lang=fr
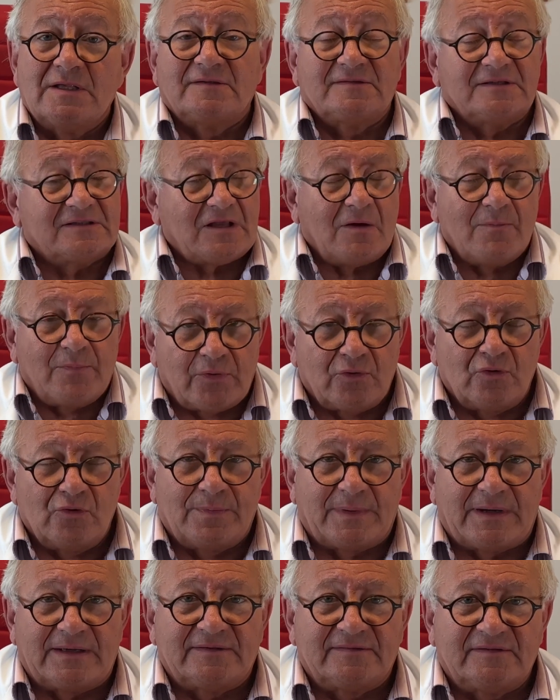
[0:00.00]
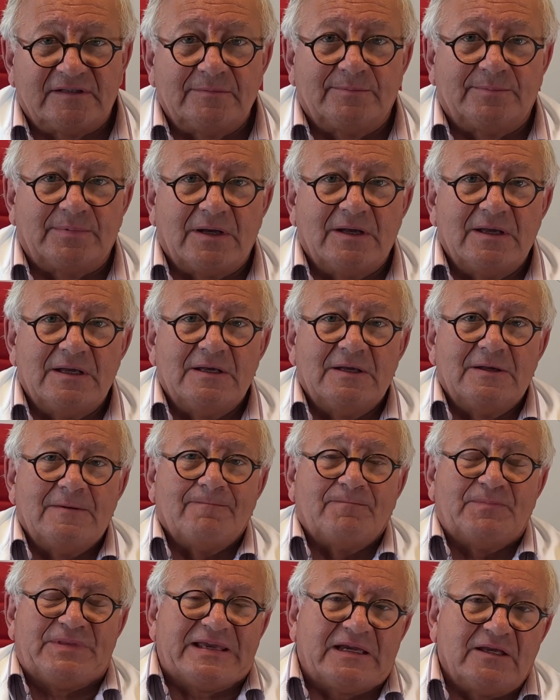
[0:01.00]
C'est un peu le principe
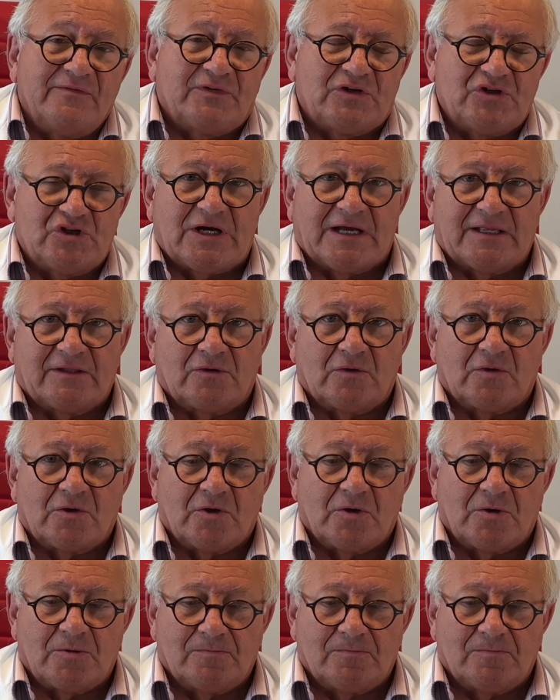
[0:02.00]
des réfrigérateurs.